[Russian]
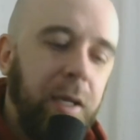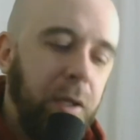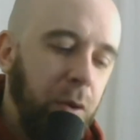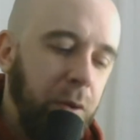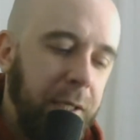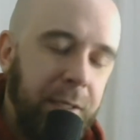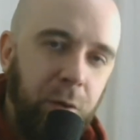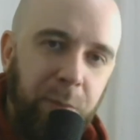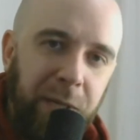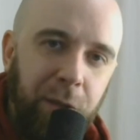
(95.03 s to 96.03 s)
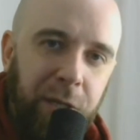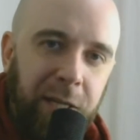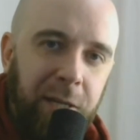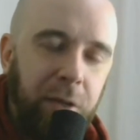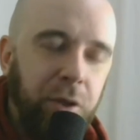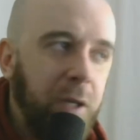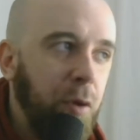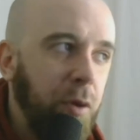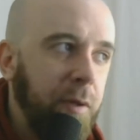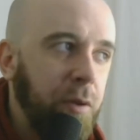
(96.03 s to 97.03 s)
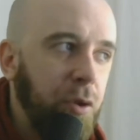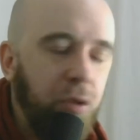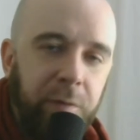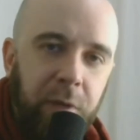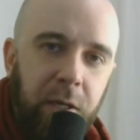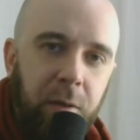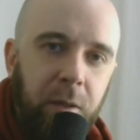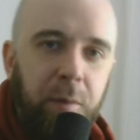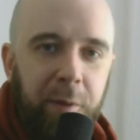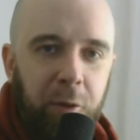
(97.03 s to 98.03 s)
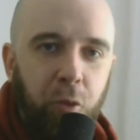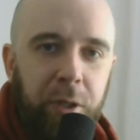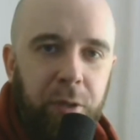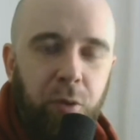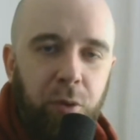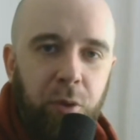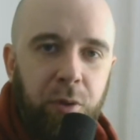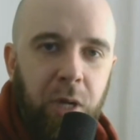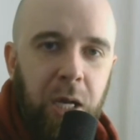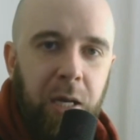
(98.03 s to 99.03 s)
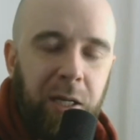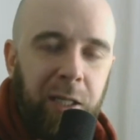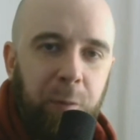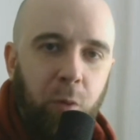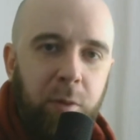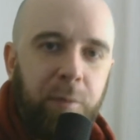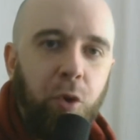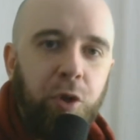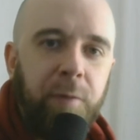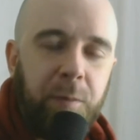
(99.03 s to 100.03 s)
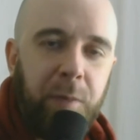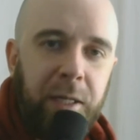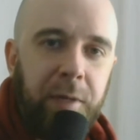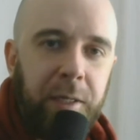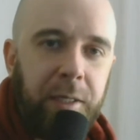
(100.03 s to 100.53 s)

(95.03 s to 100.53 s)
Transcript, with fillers: Но если он продолжает дальше, либо он говорит, ты что, офигел, либо он манипулирует, то есть каким-то образом хочет вас продавить,